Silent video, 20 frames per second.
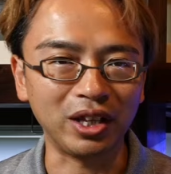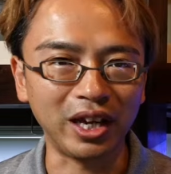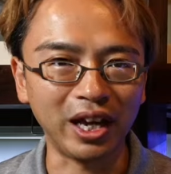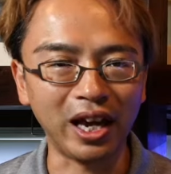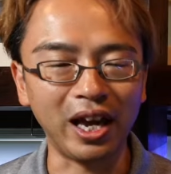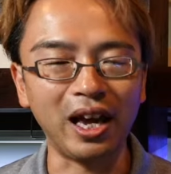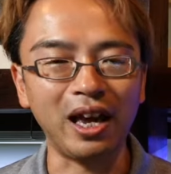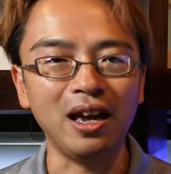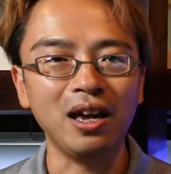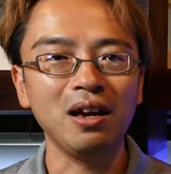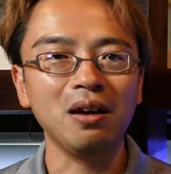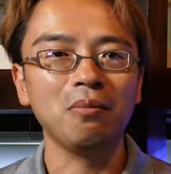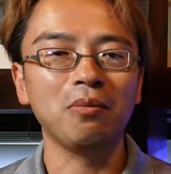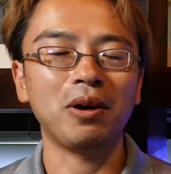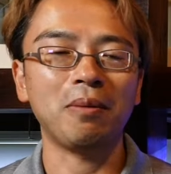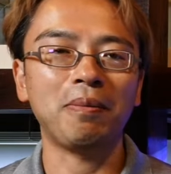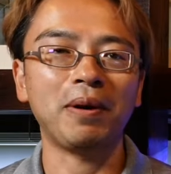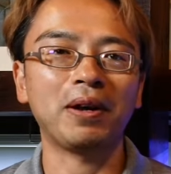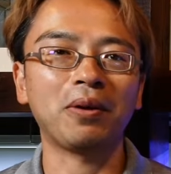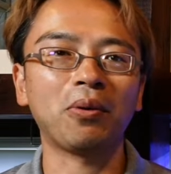で
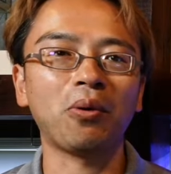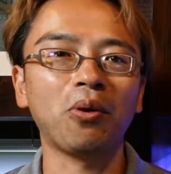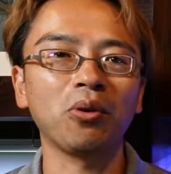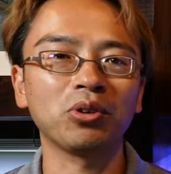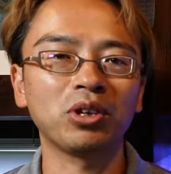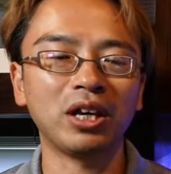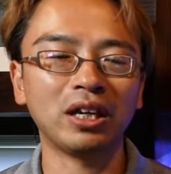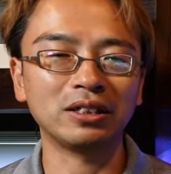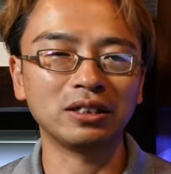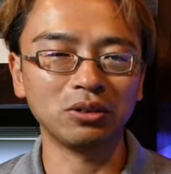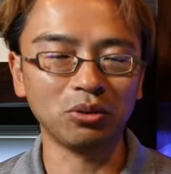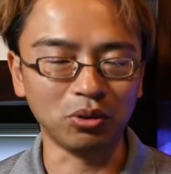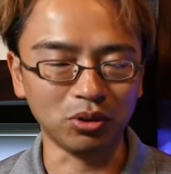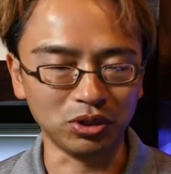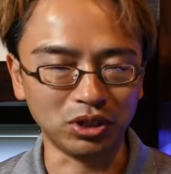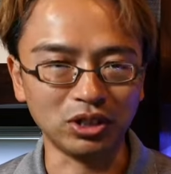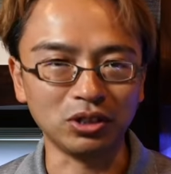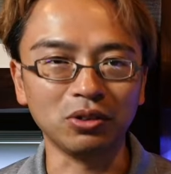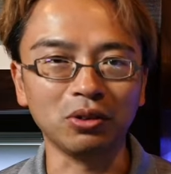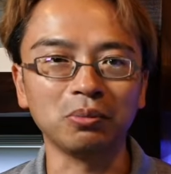やっぱり苔掃
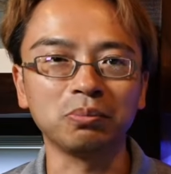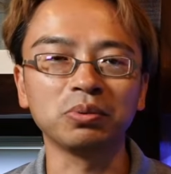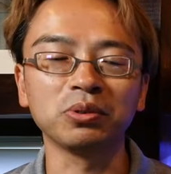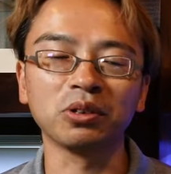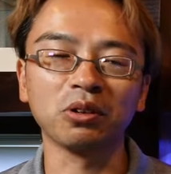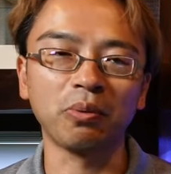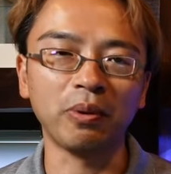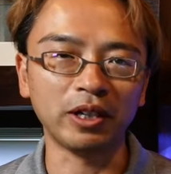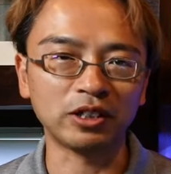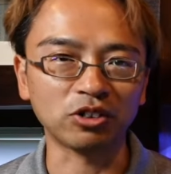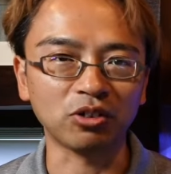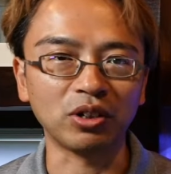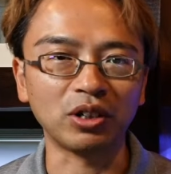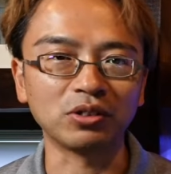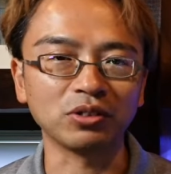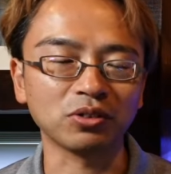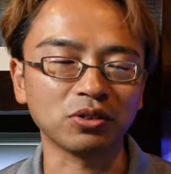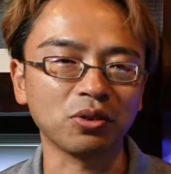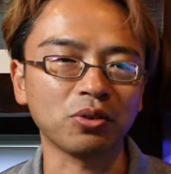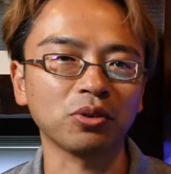除の
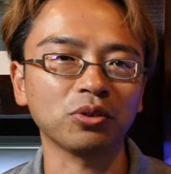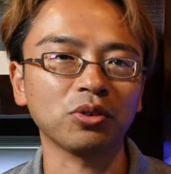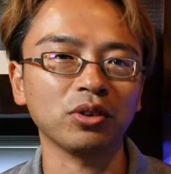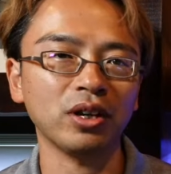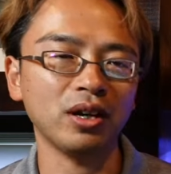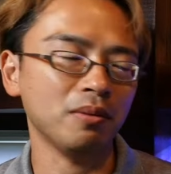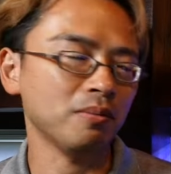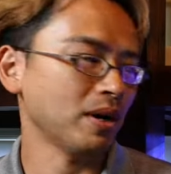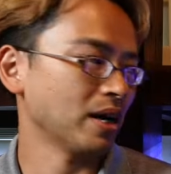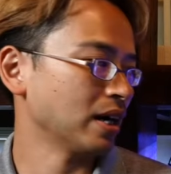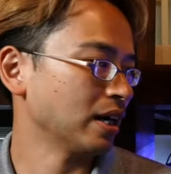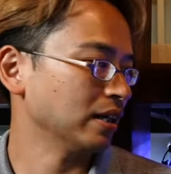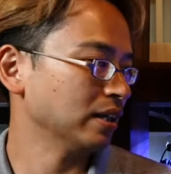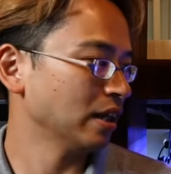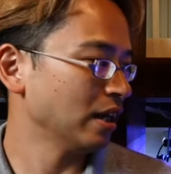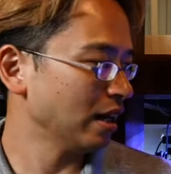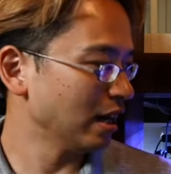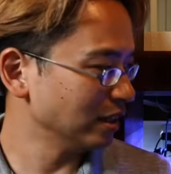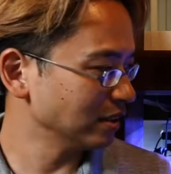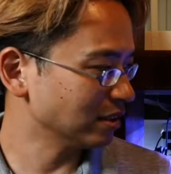プロフェッショナルということで、ま
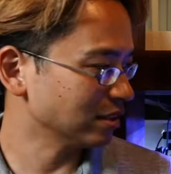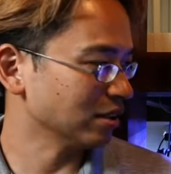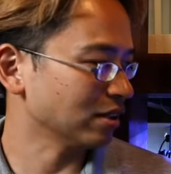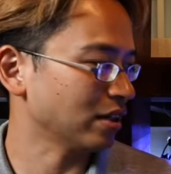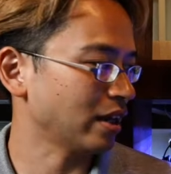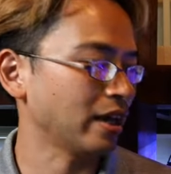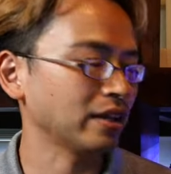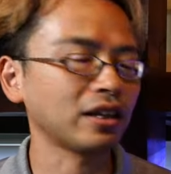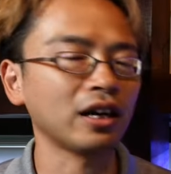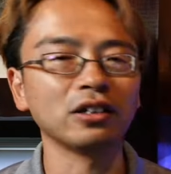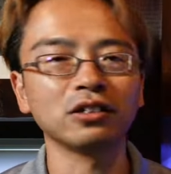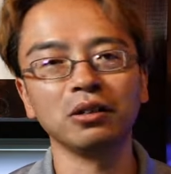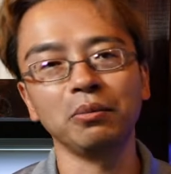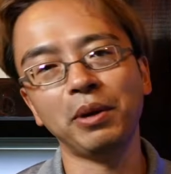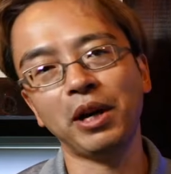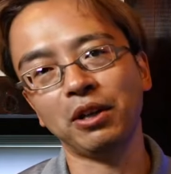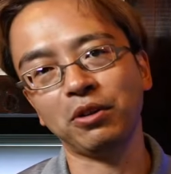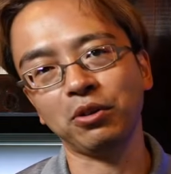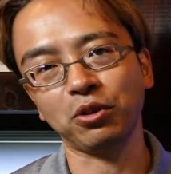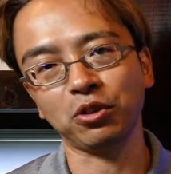あ、必ず、
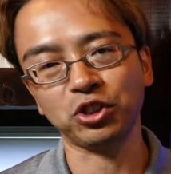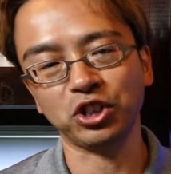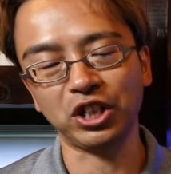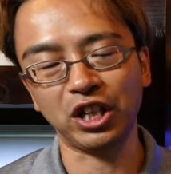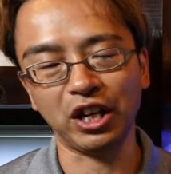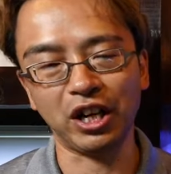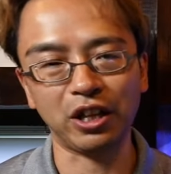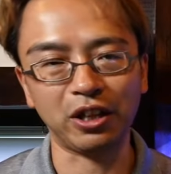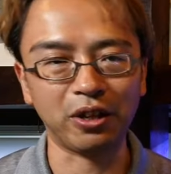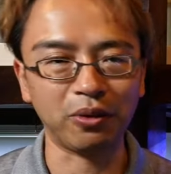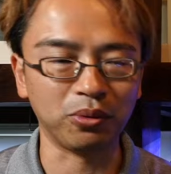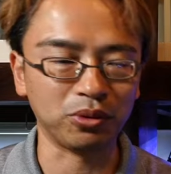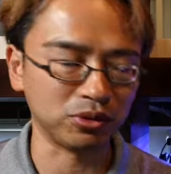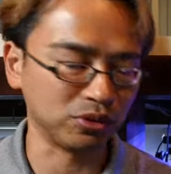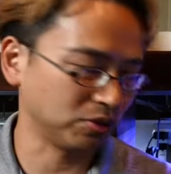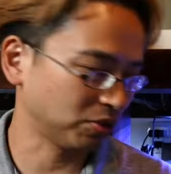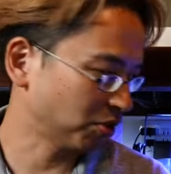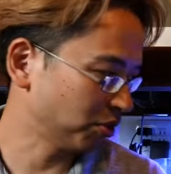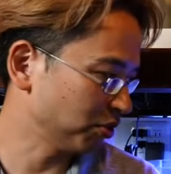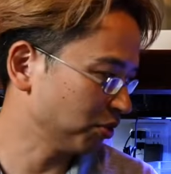タンクメイトとして入れてお
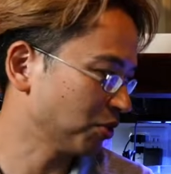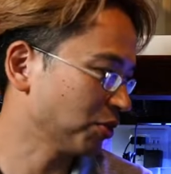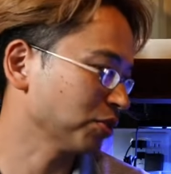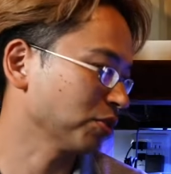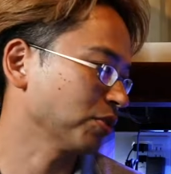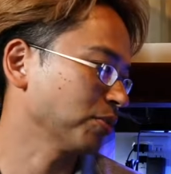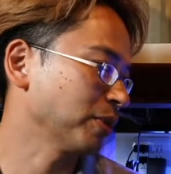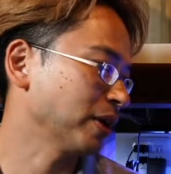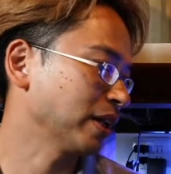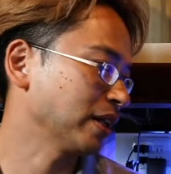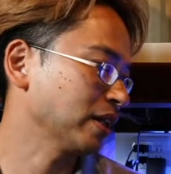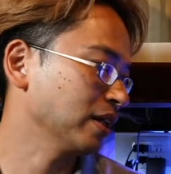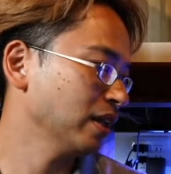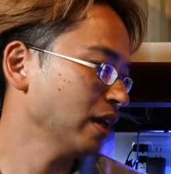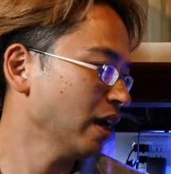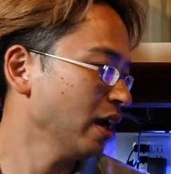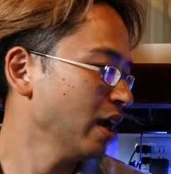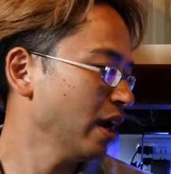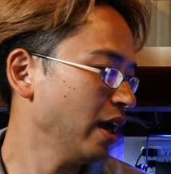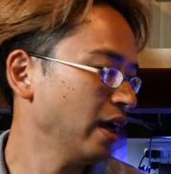くということもあっ
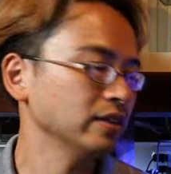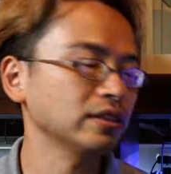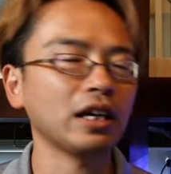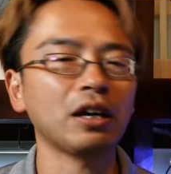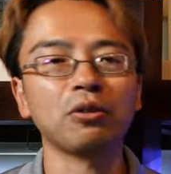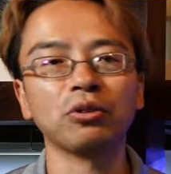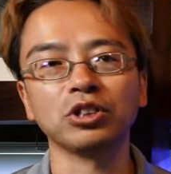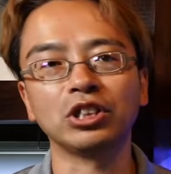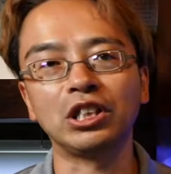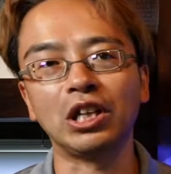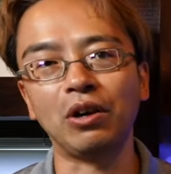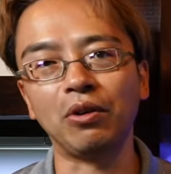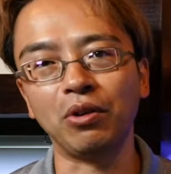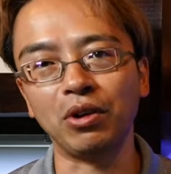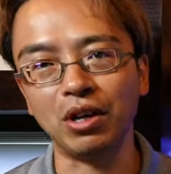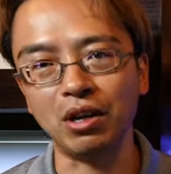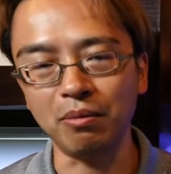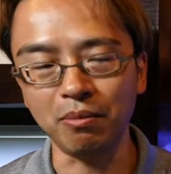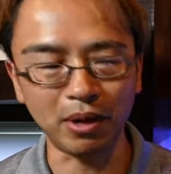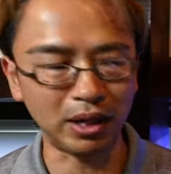て、在庫してお
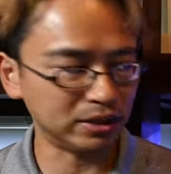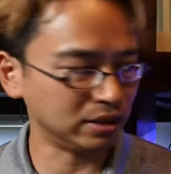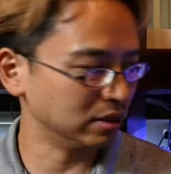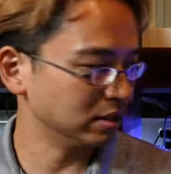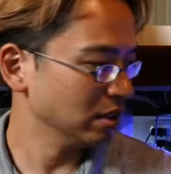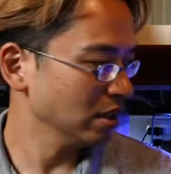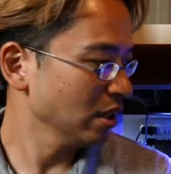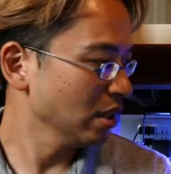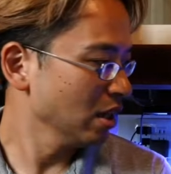ります。